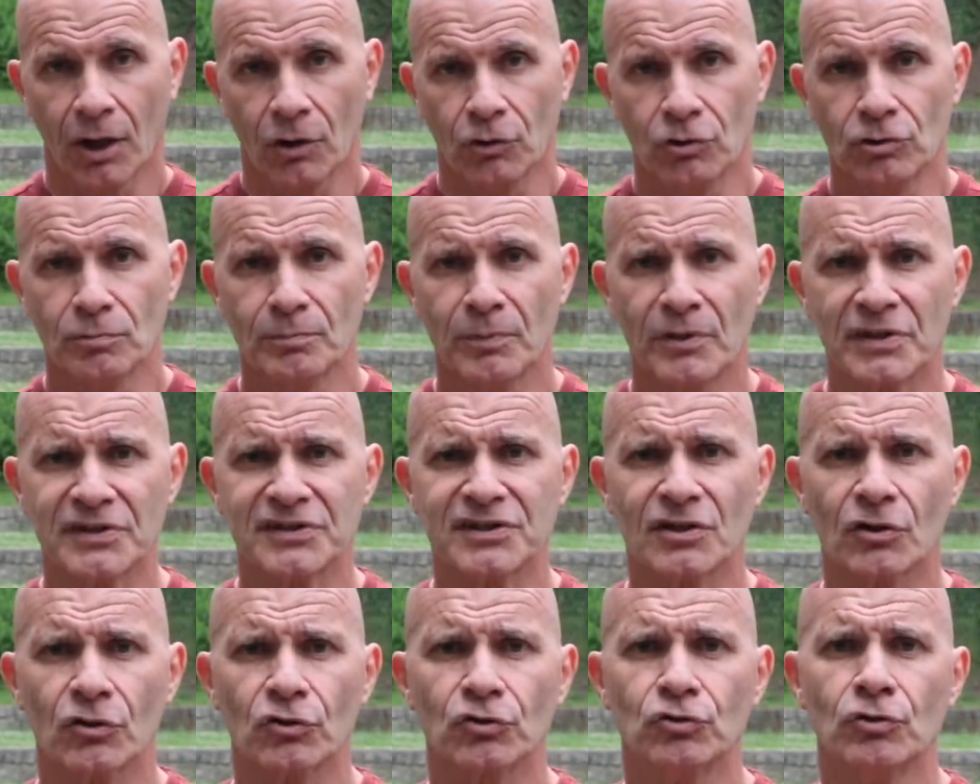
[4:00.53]
Une bonne
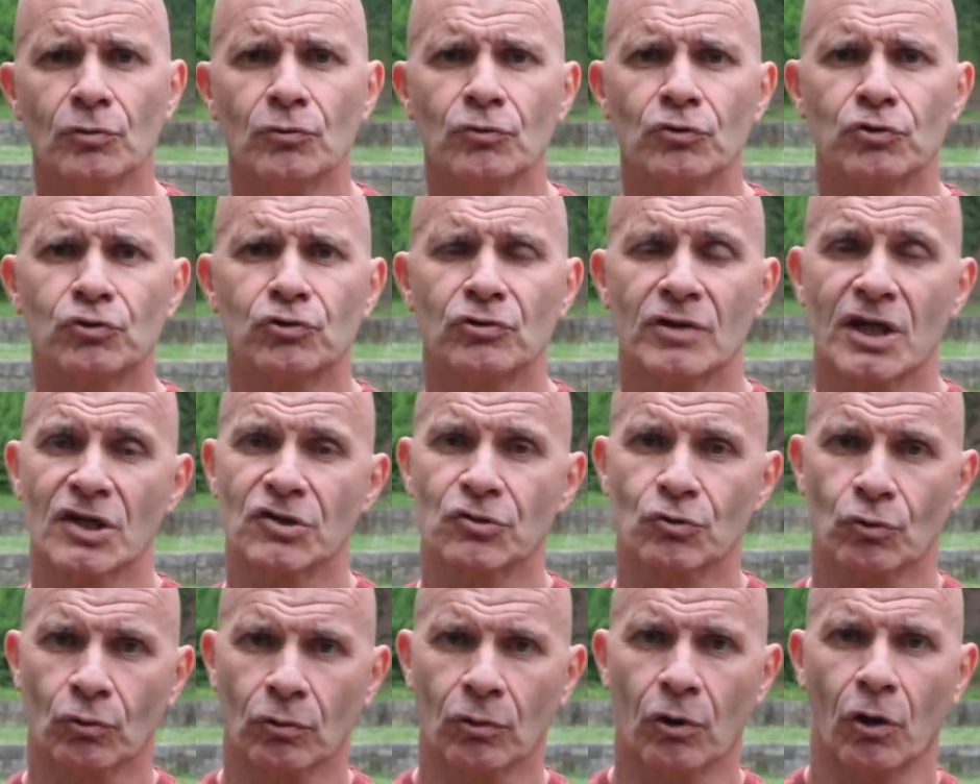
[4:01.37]
séance de
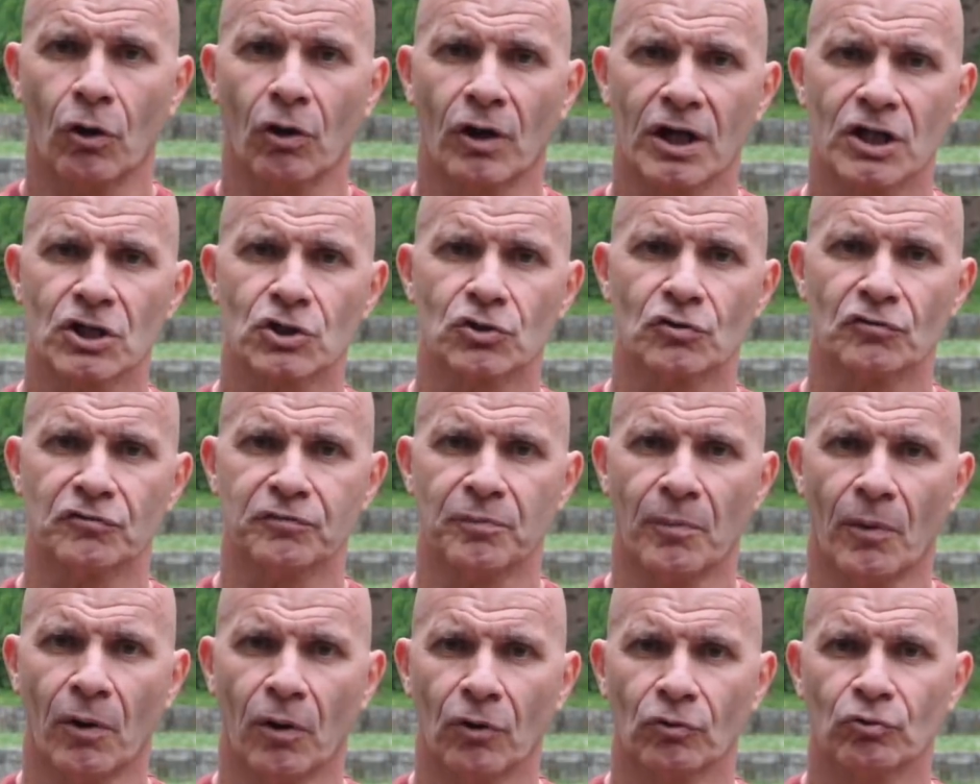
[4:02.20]
musculation au
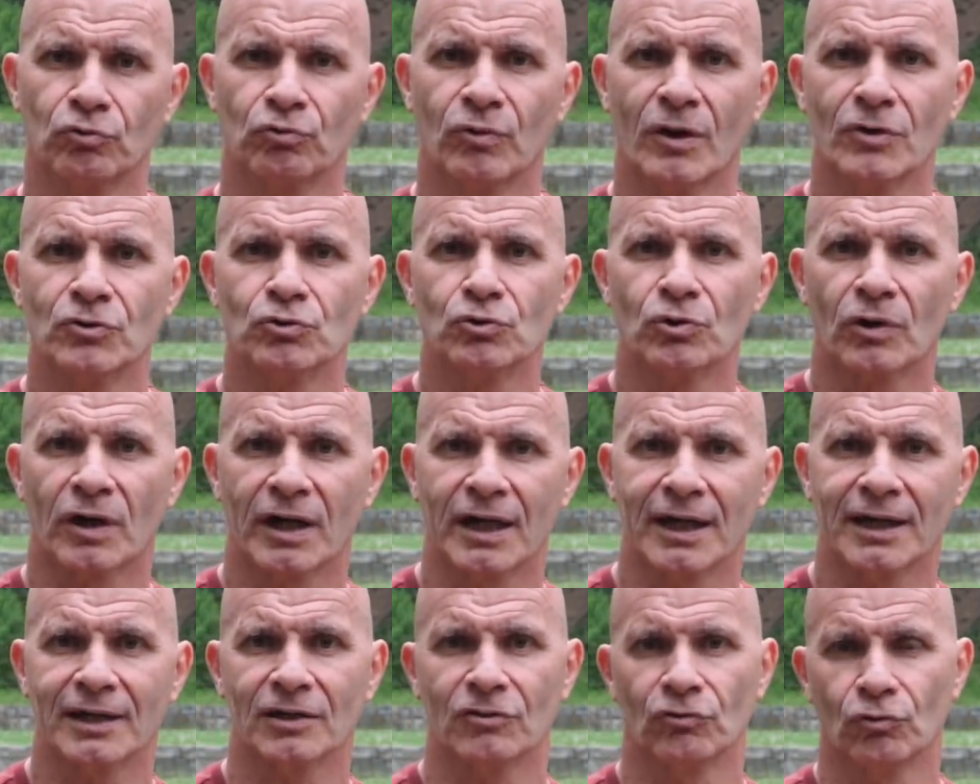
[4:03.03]
réchauffement doit
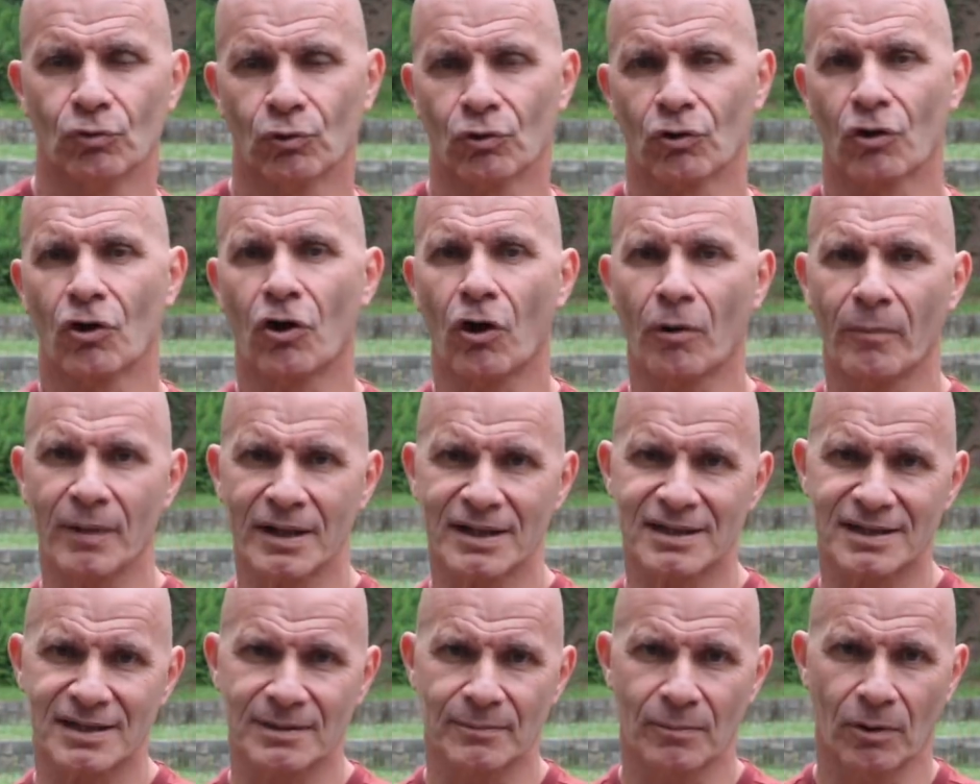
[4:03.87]
durer donc grand
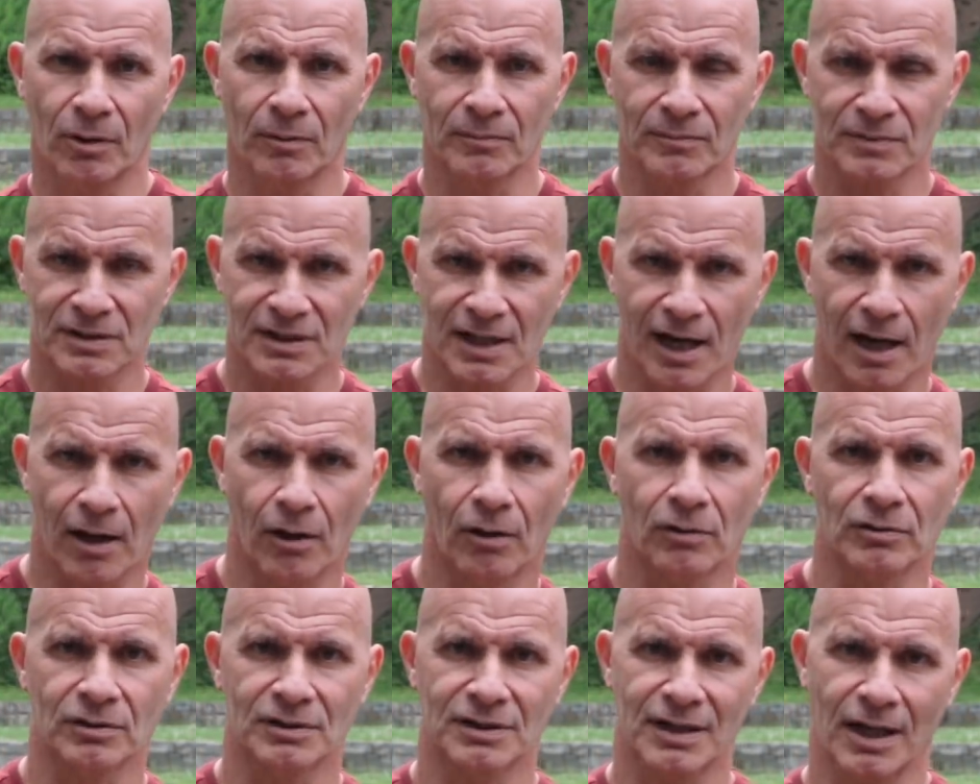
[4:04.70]
maximum 40-45
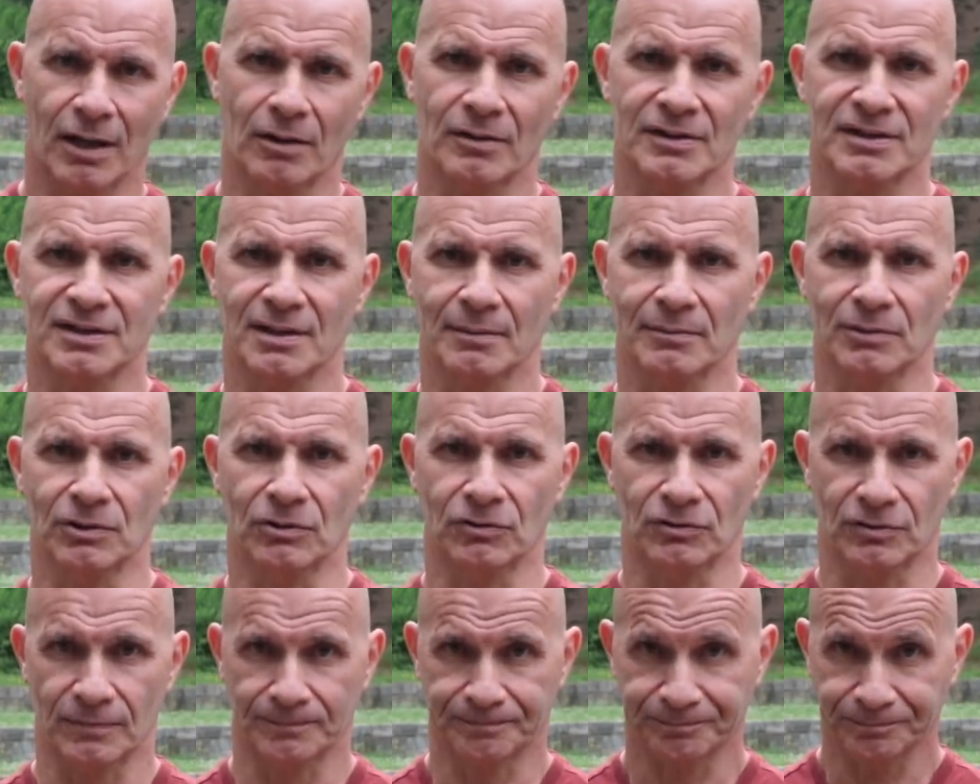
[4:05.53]
minutes.
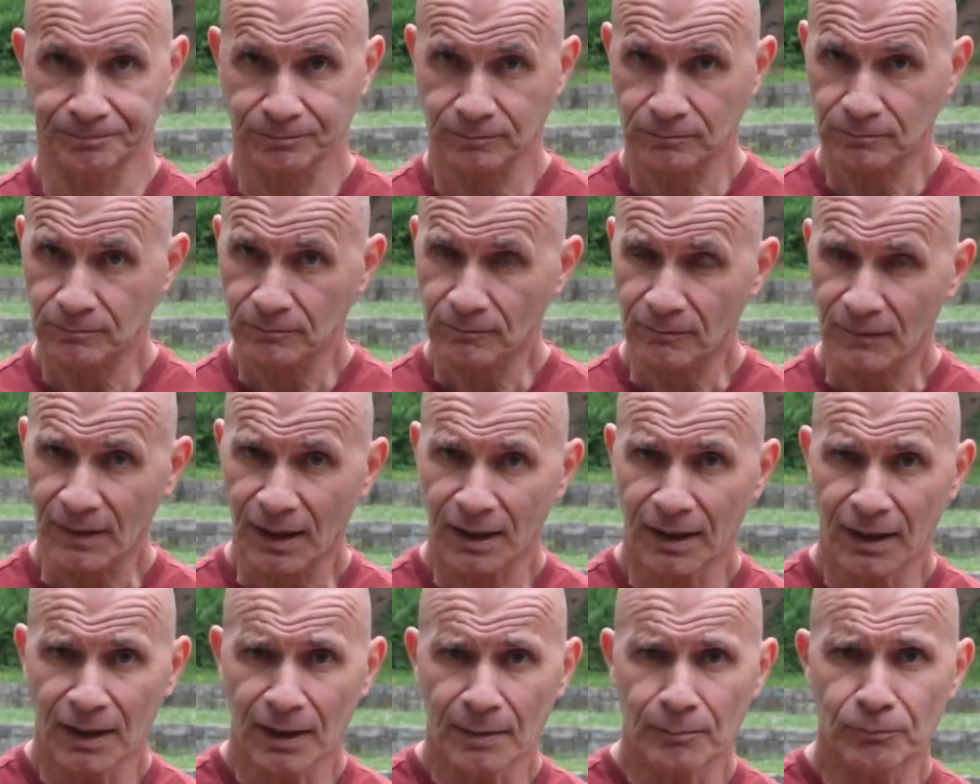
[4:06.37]

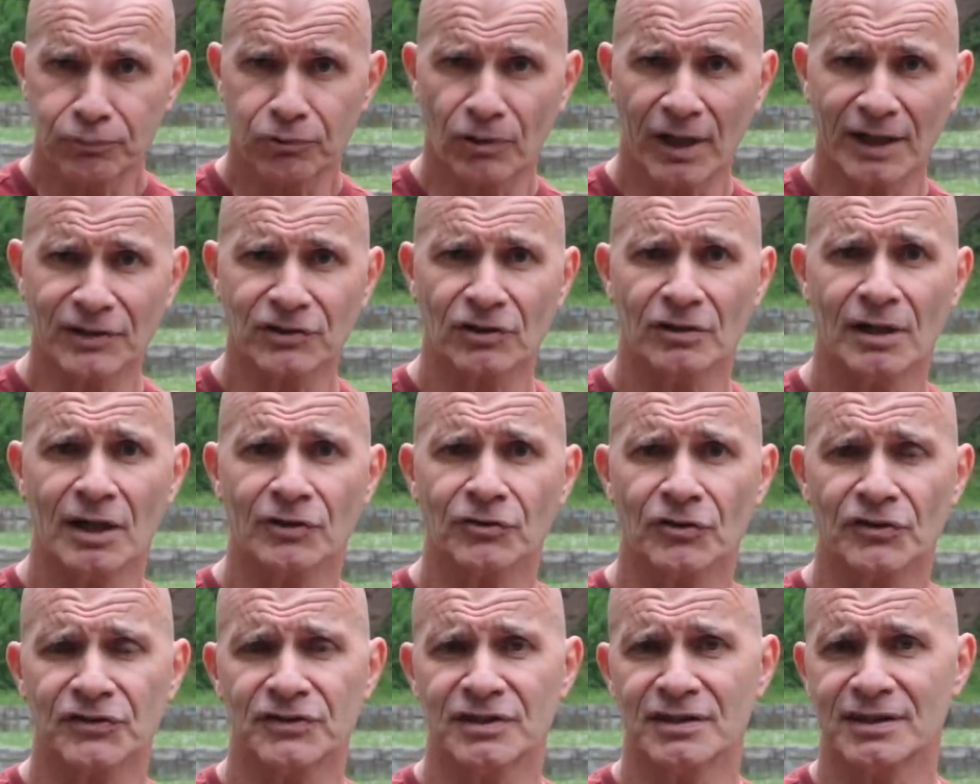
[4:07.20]
Pour être en
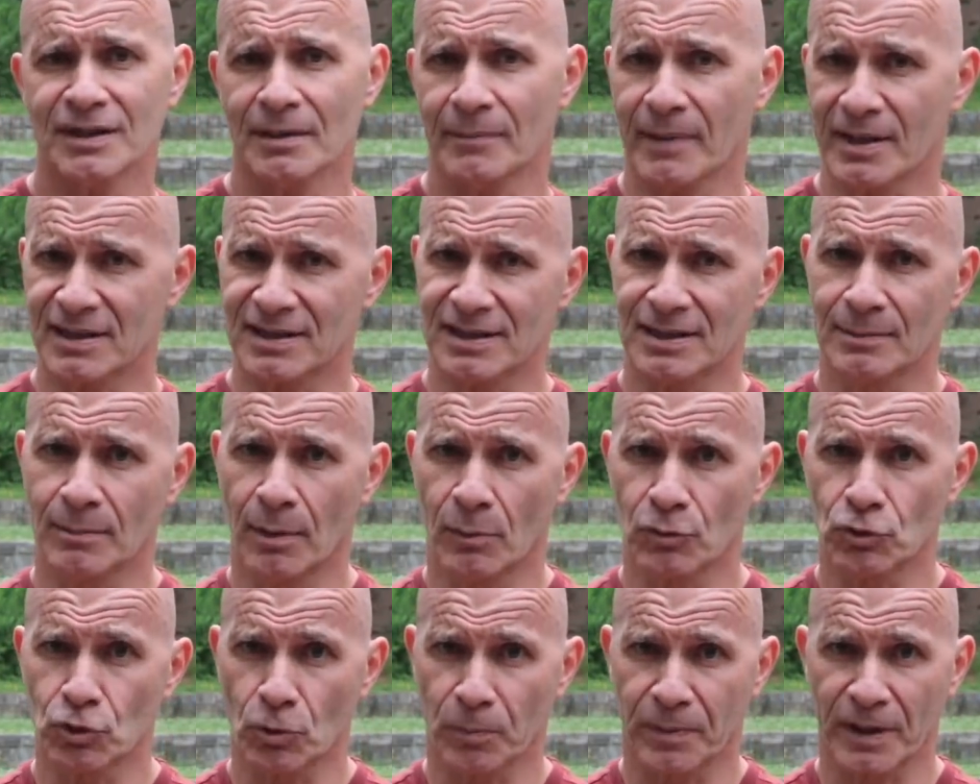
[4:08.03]
intensité
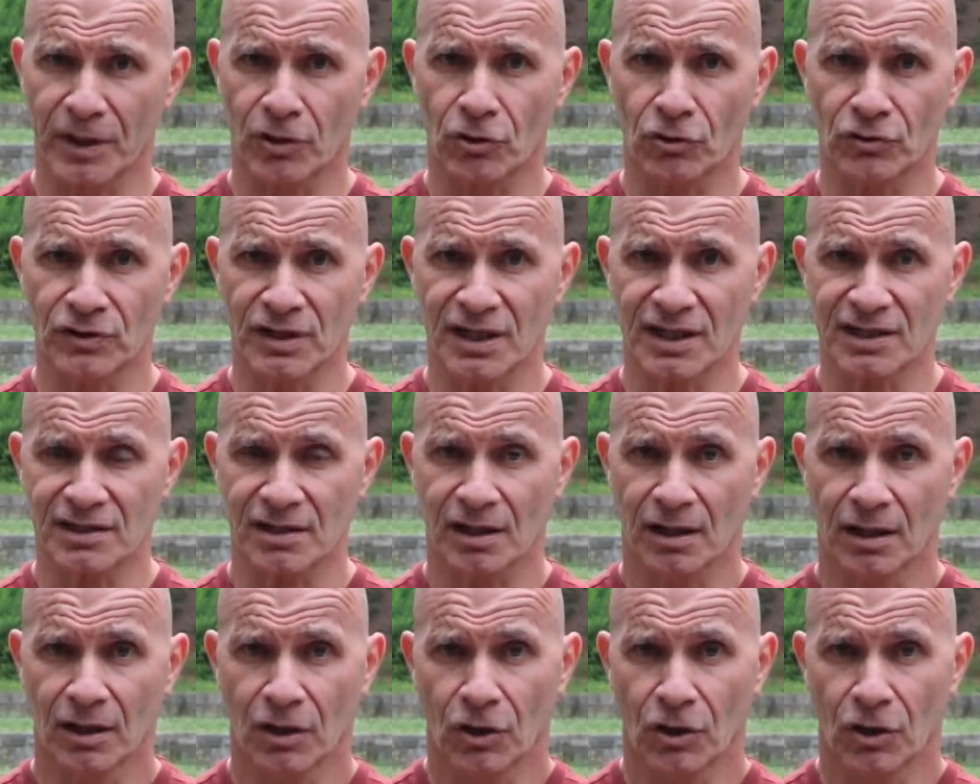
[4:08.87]
maximum, je préconise